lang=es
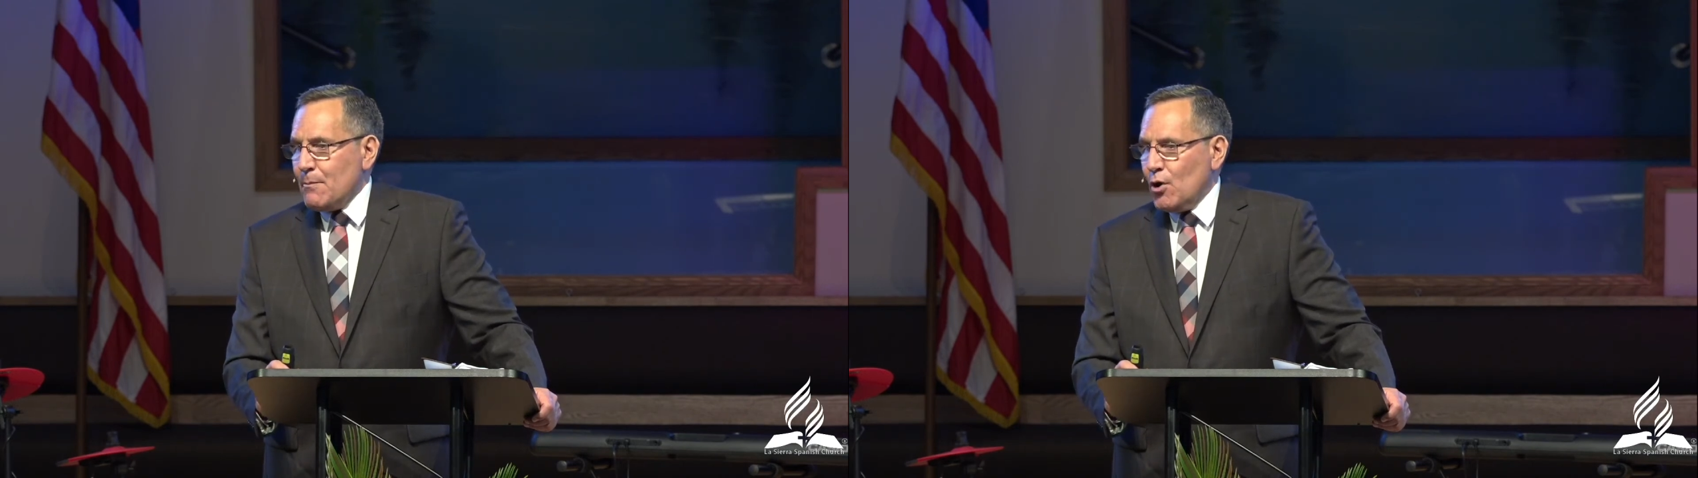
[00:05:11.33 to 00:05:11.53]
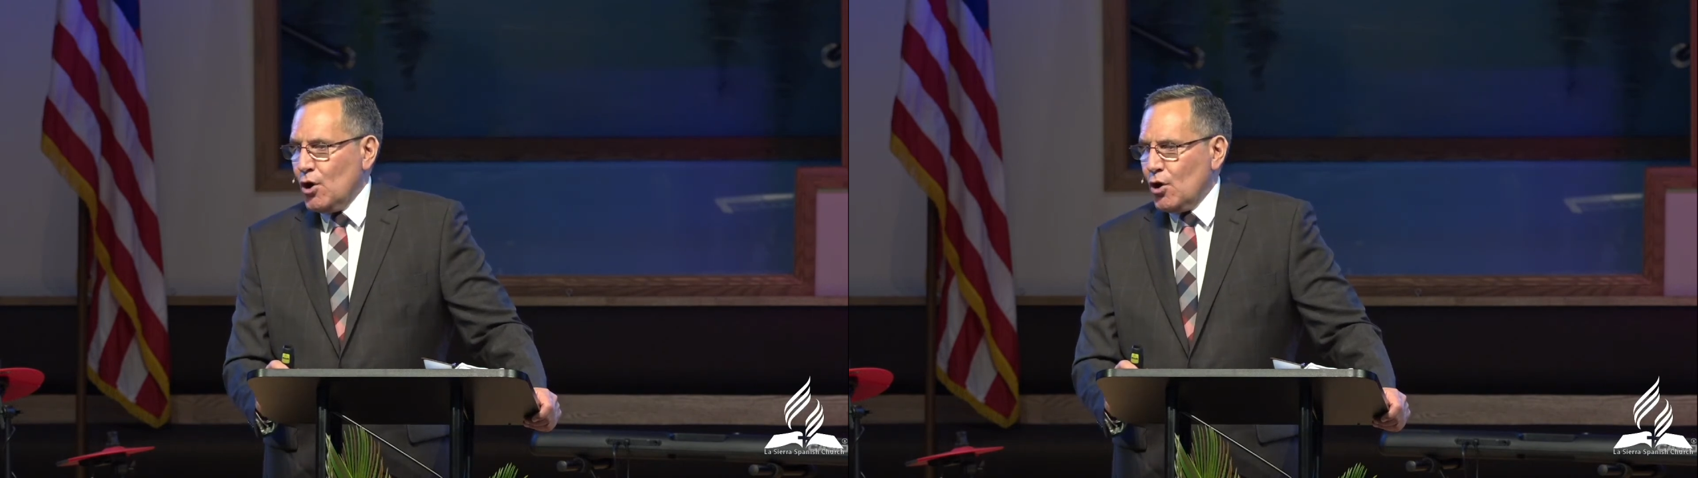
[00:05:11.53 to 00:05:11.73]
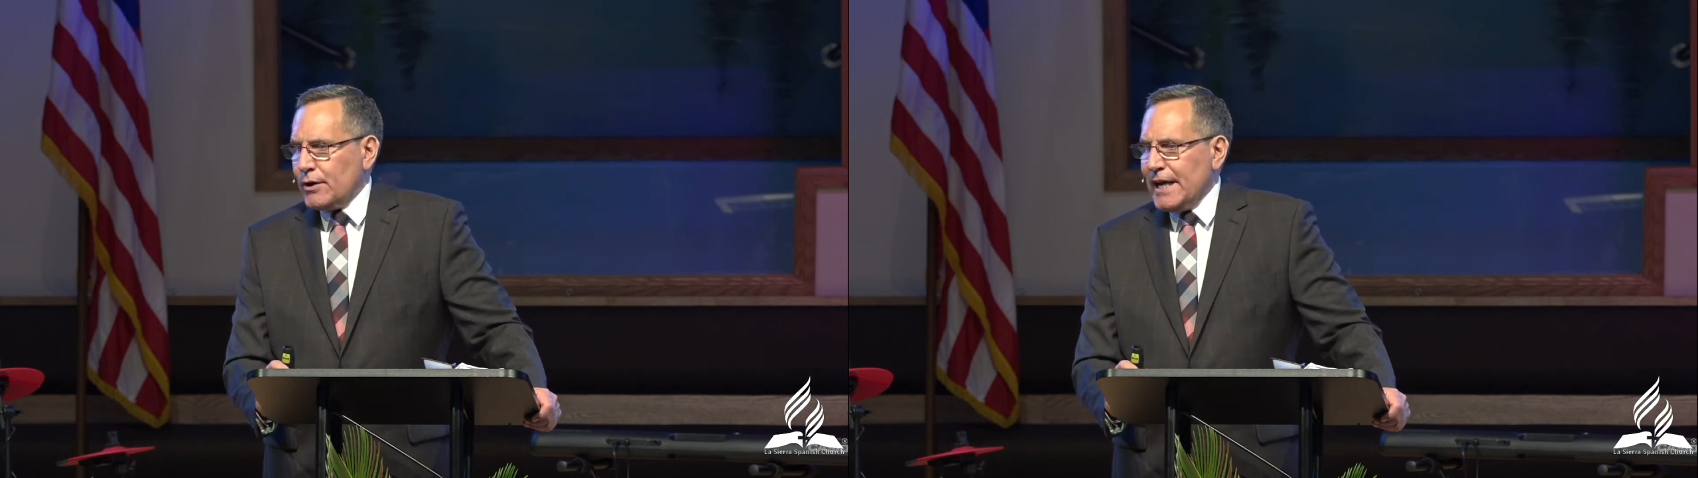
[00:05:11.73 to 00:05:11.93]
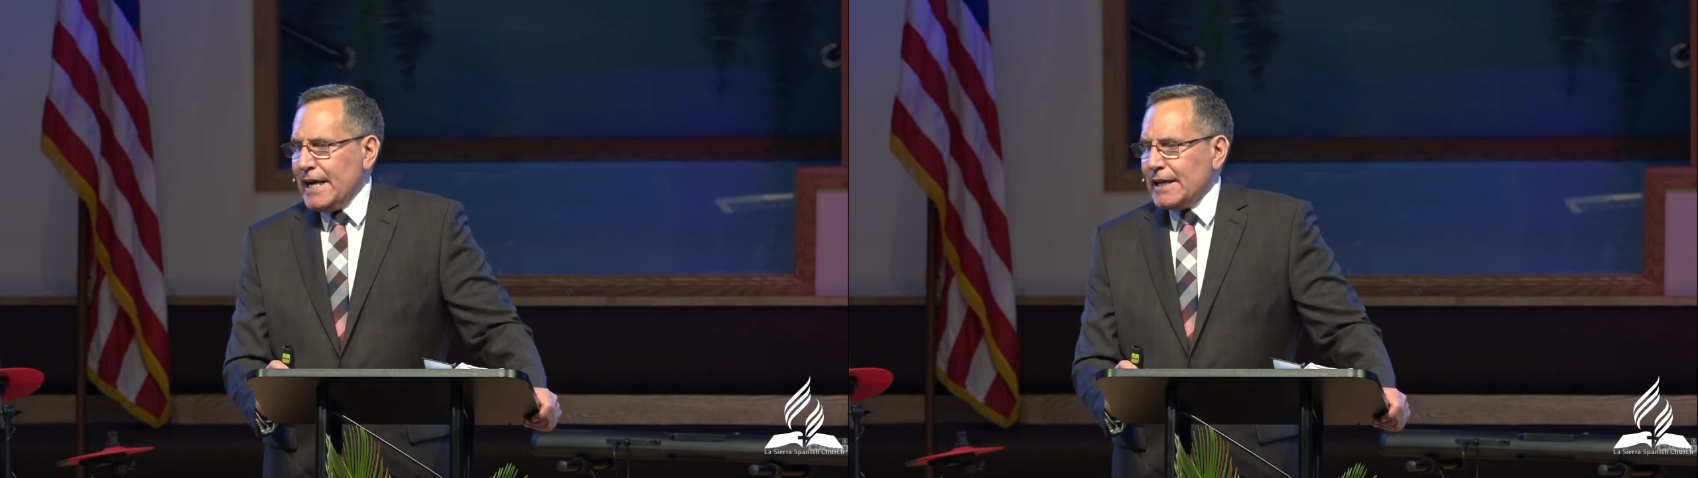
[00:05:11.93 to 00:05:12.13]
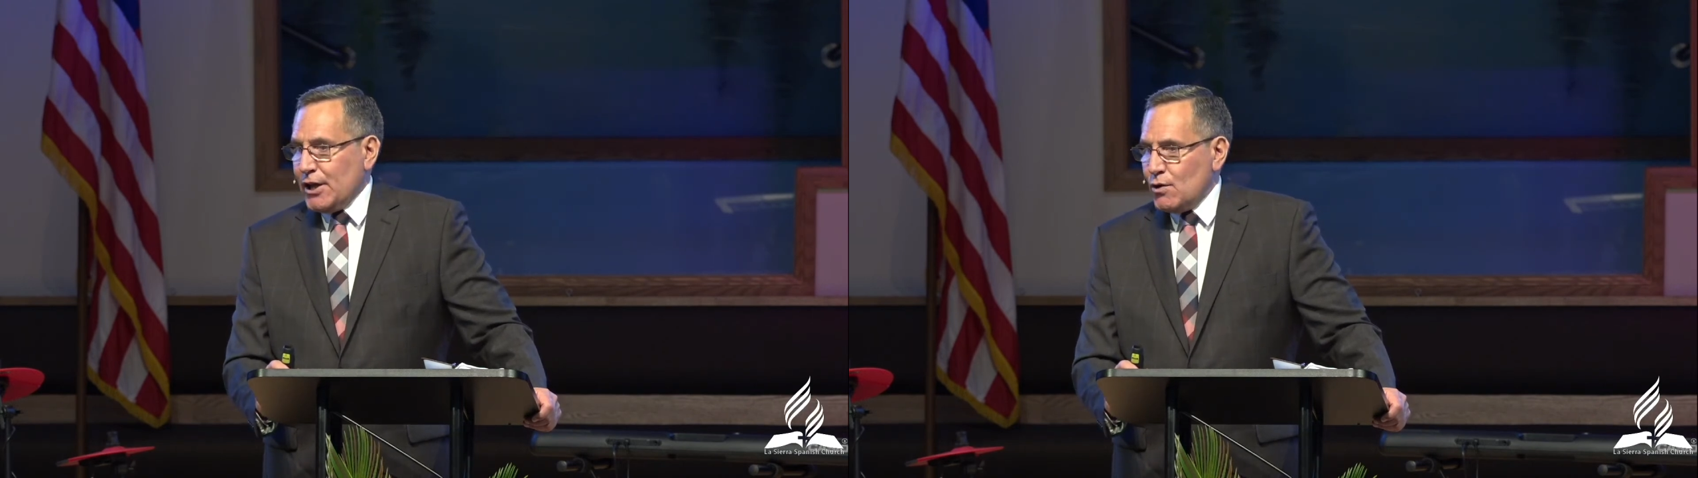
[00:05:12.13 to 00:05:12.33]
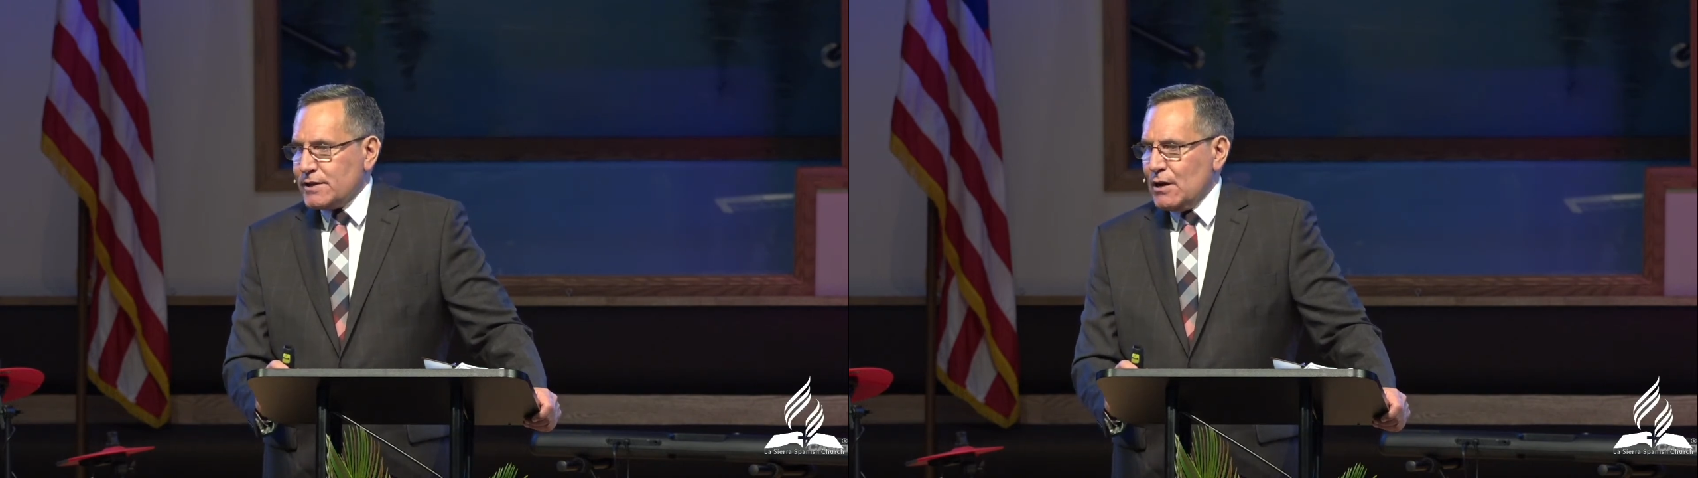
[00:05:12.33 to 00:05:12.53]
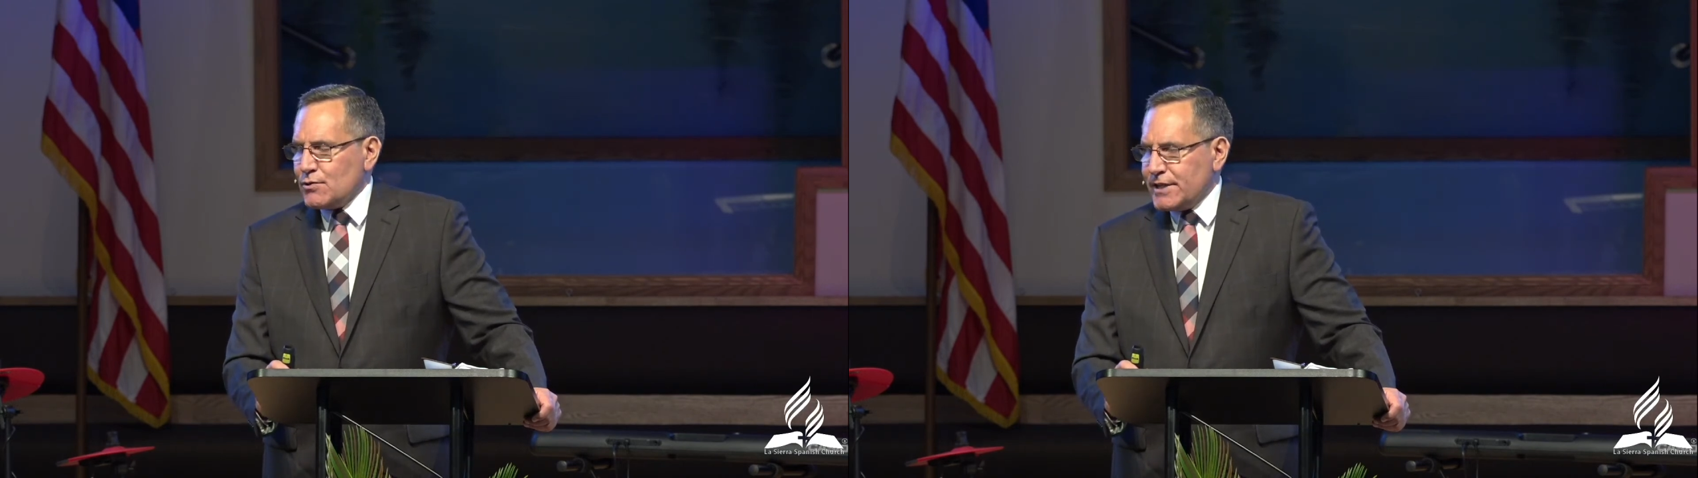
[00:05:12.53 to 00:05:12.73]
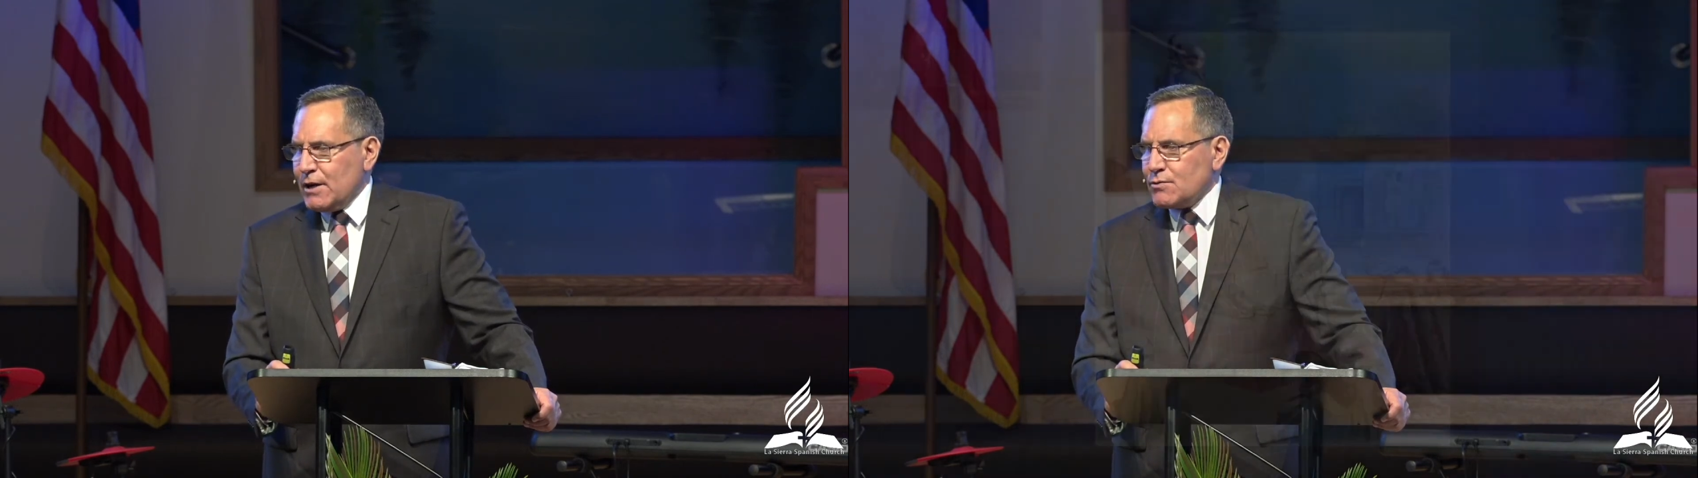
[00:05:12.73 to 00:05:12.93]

y a Moloch, y dios de los